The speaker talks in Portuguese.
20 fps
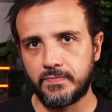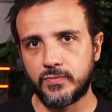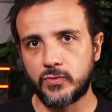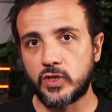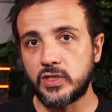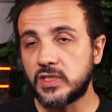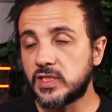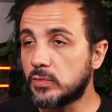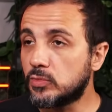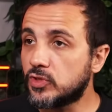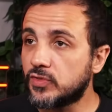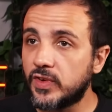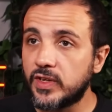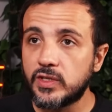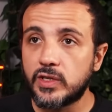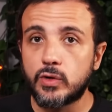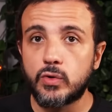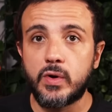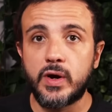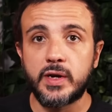Nós estamos
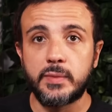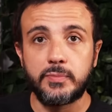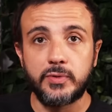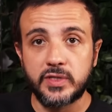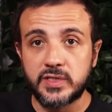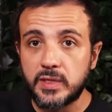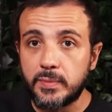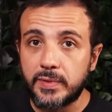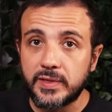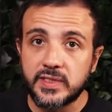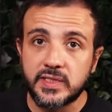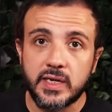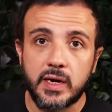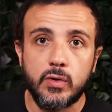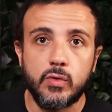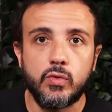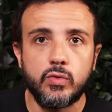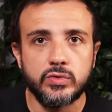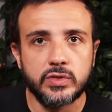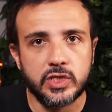vendo agora, por exemplo, essa
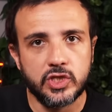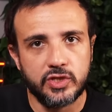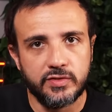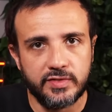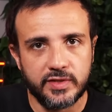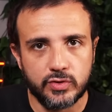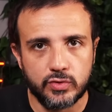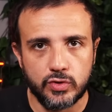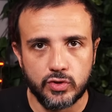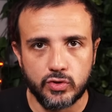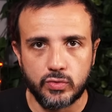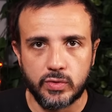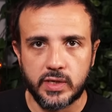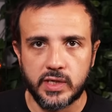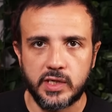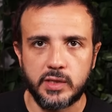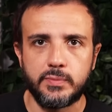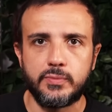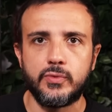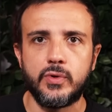onda de invasões no
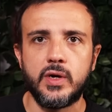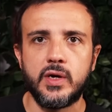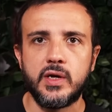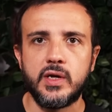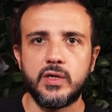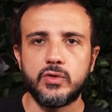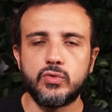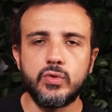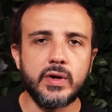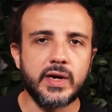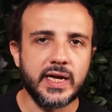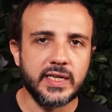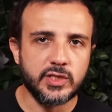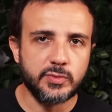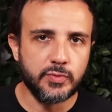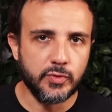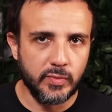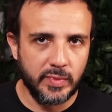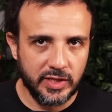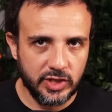campo, tocados
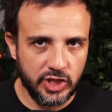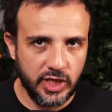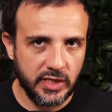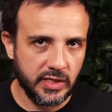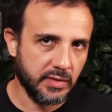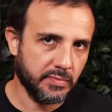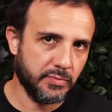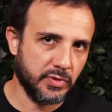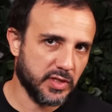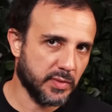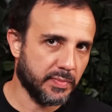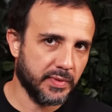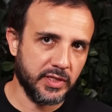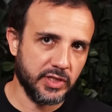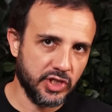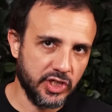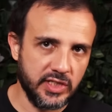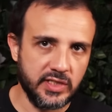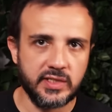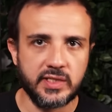por uma agenda, por exemplo, a
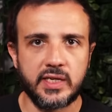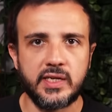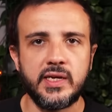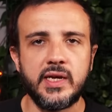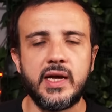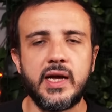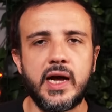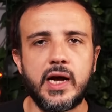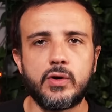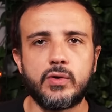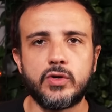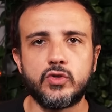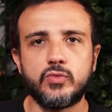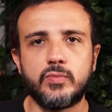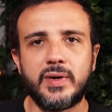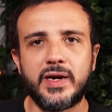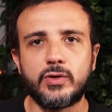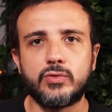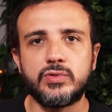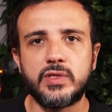agenda agora do
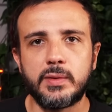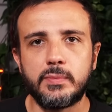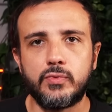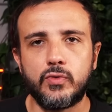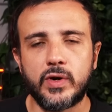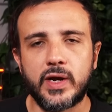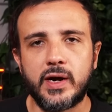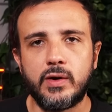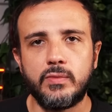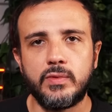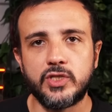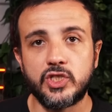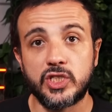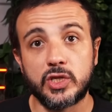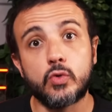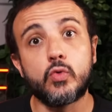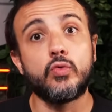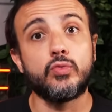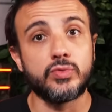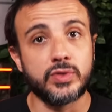marco temporal, uma
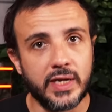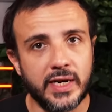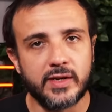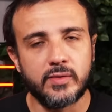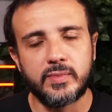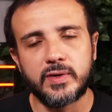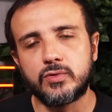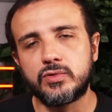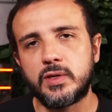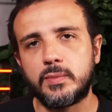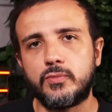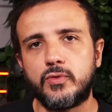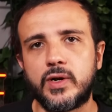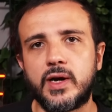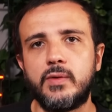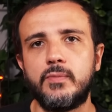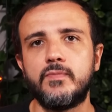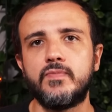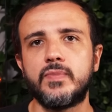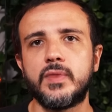agenda contrária ao marco
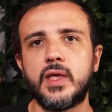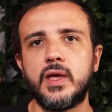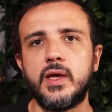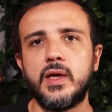temporal,